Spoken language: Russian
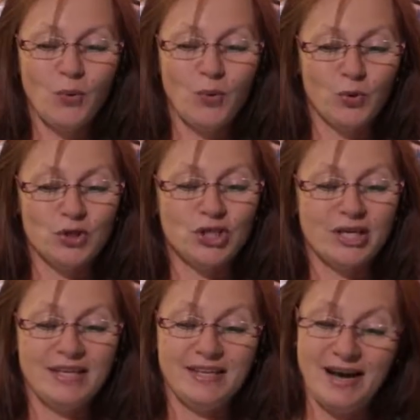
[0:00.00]

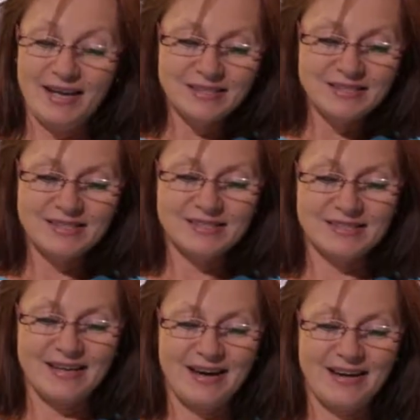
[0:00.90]
Курочка яйца
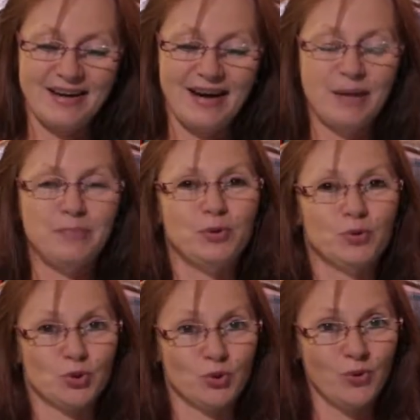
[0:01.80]
несла, а
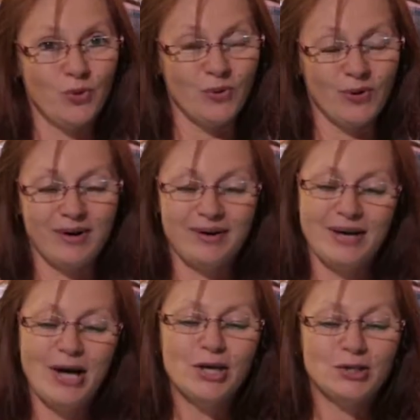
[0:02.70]
петушок
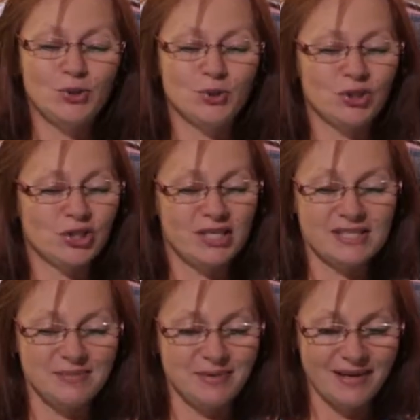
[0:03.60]
зернышки
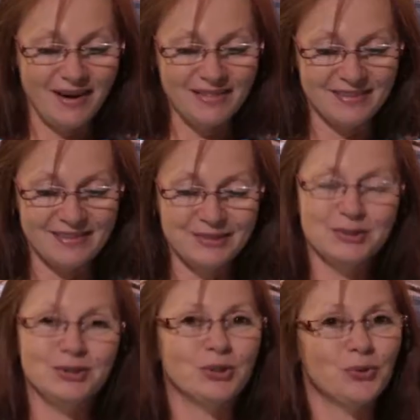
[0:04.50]
собирал,
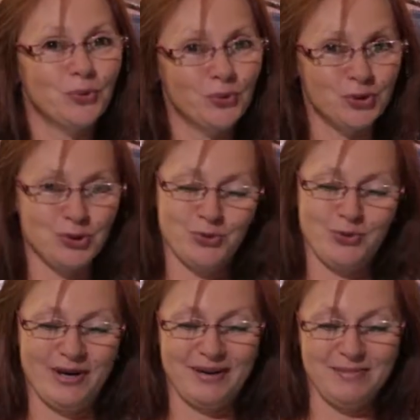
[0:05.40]
да курочку
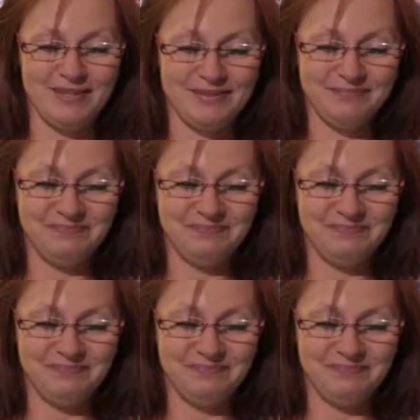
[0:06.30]
кормил.